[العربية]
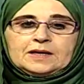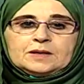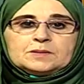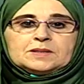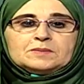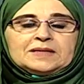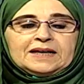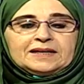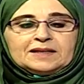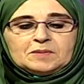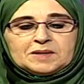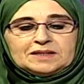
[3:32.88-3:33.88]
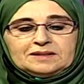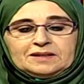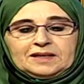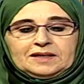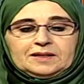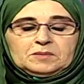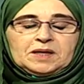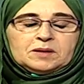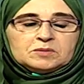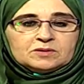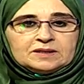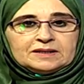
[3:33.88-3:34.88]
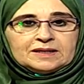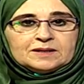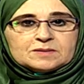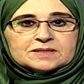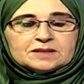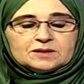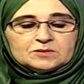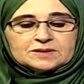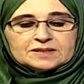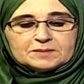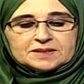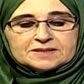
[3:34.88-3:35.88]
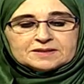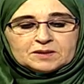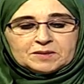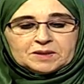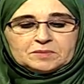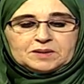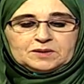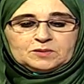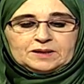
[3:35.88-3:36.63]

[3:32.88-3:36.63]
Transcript: بسم الله الرحمن الرحيم الحمد لله والصلاة والسلام على سيدنا محمد